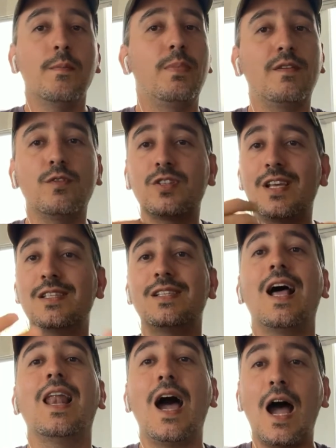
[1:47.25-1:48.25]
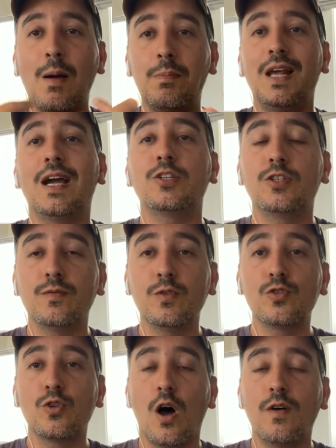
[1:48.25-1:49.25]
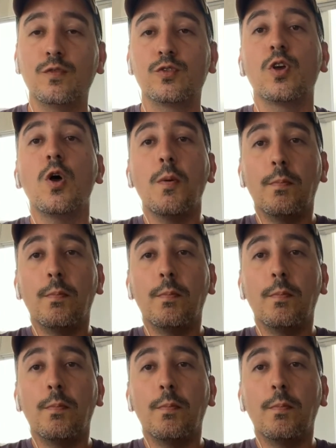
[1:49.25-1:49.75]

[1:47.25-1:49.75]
para você instalar aplicativos novos,